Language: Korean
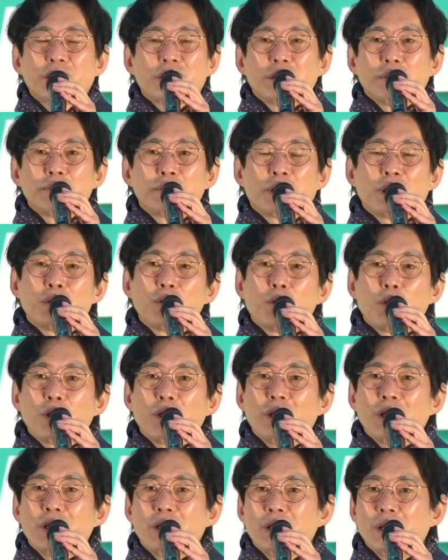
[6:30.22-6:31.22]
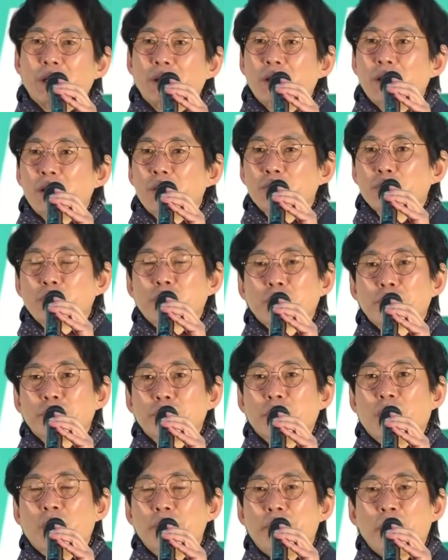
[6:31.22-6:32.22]
지금 천공인이
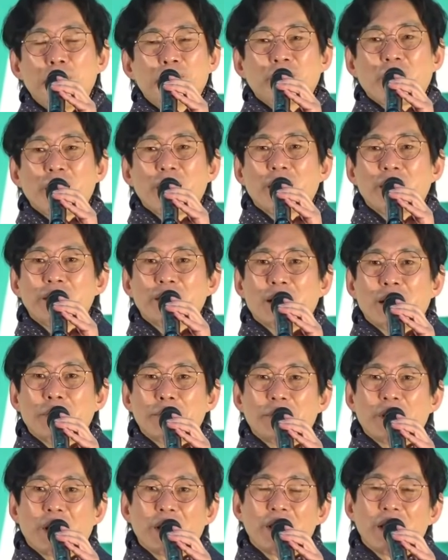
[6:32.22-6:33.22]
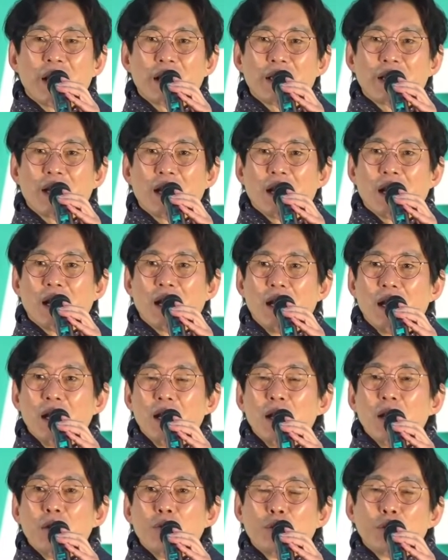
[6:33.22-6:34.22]
무슨 뭐 법산이 하는 사람들의 이야기가
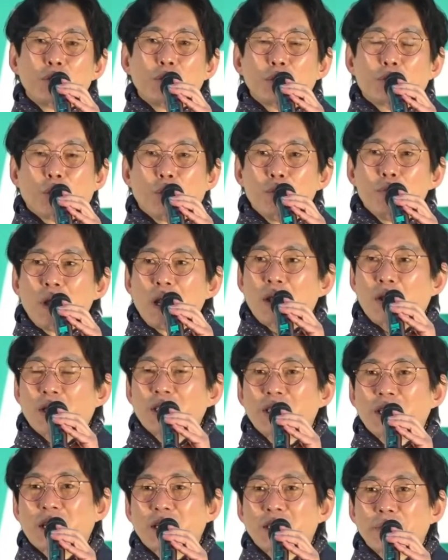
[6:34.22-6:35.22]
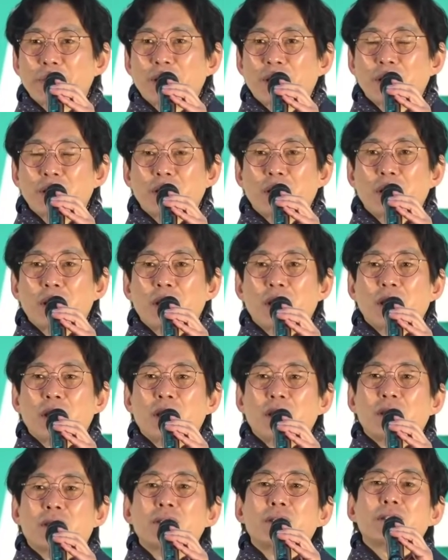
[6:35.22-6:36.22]
우리도 조금만 관심 가지면은
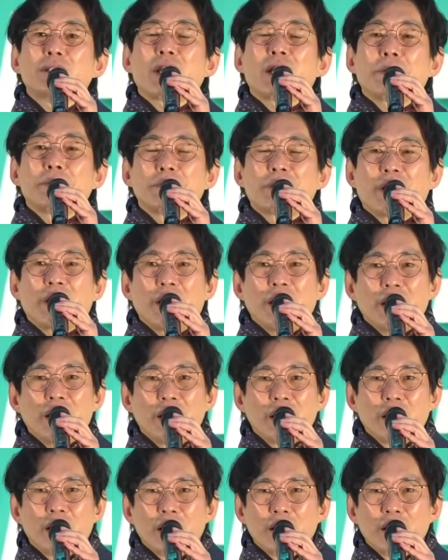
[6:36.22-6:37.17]
그 사람들의